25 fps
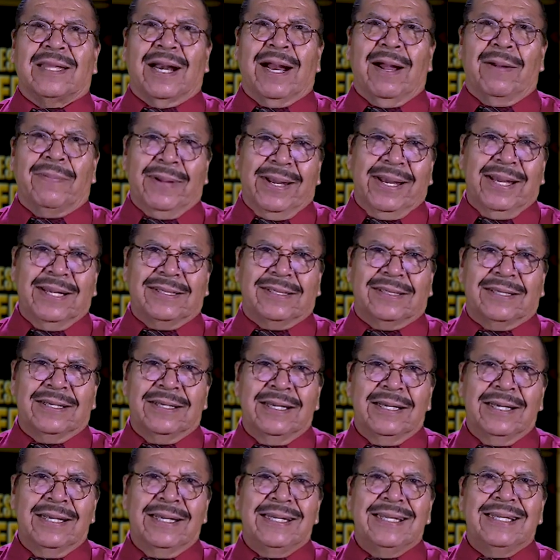través
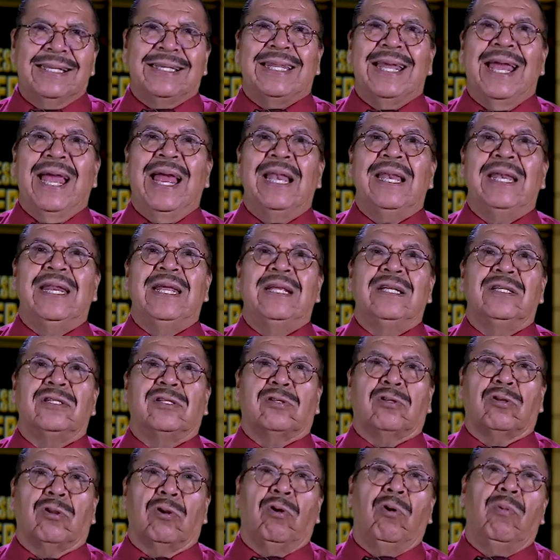del
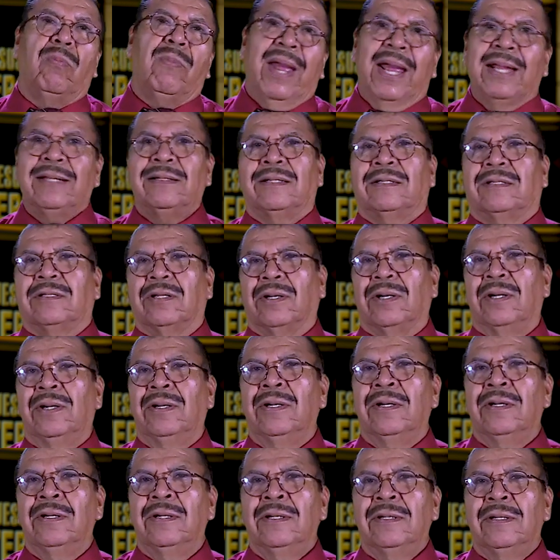instrumento
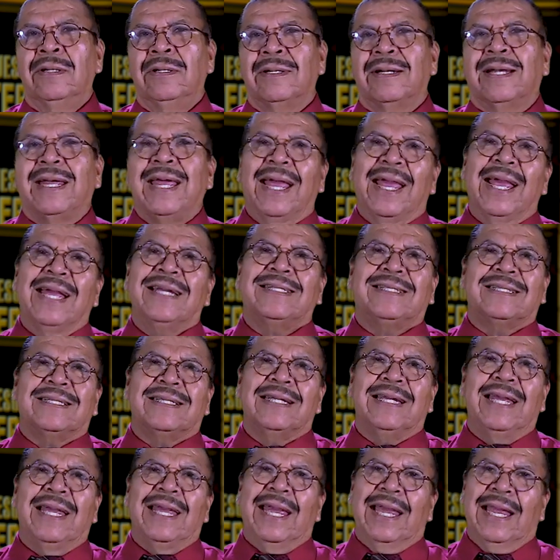que
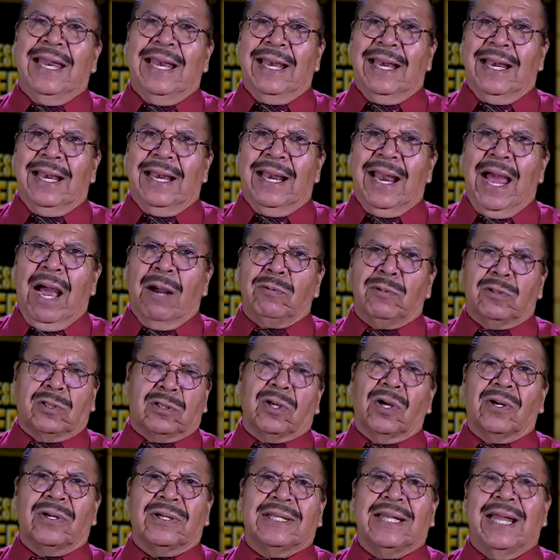es el
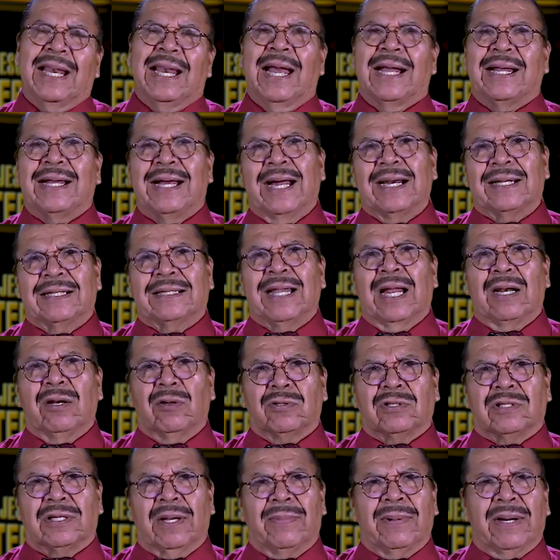autor de la carta a
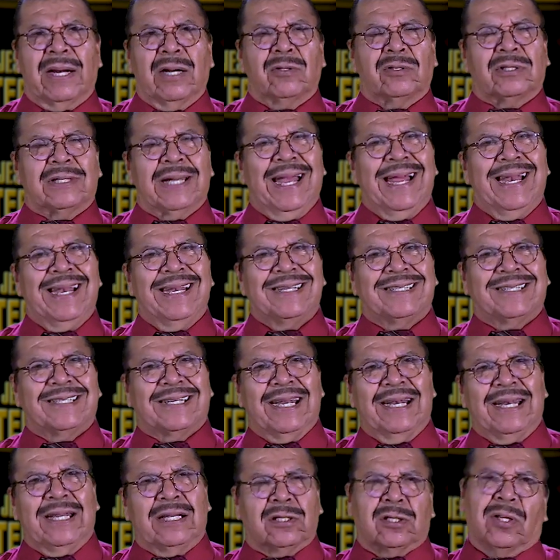los hebreos, el
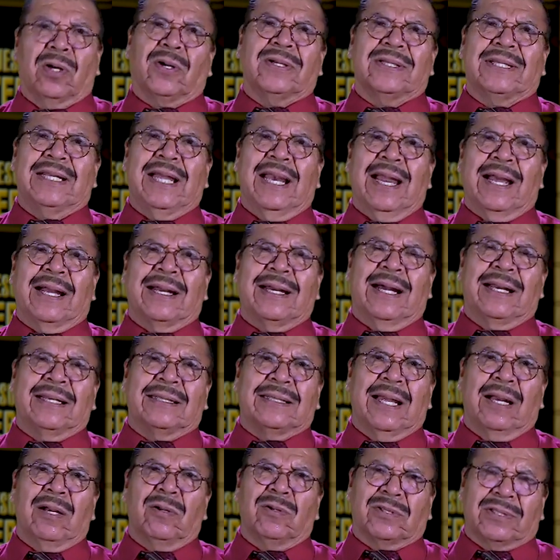escritor de la
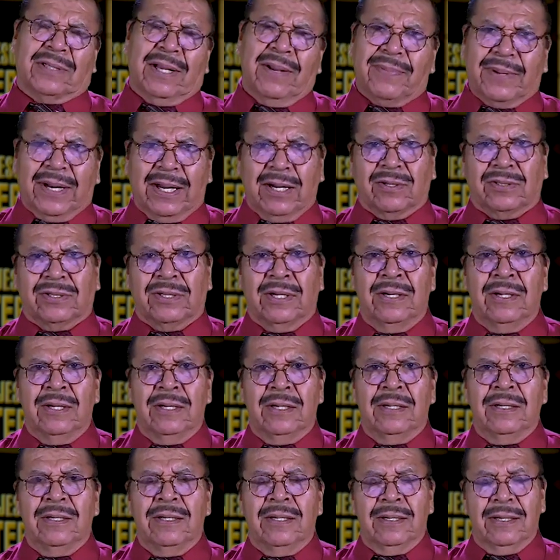carta a los hebreos,
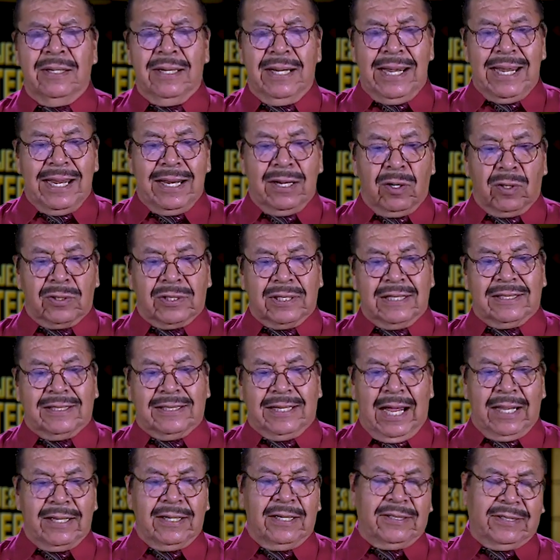y nos
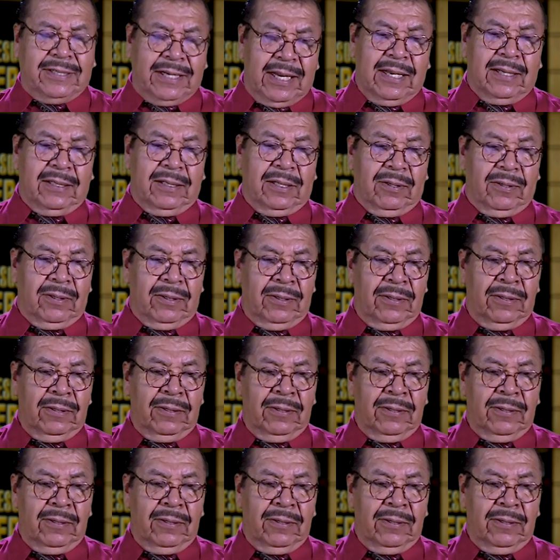está diciendo,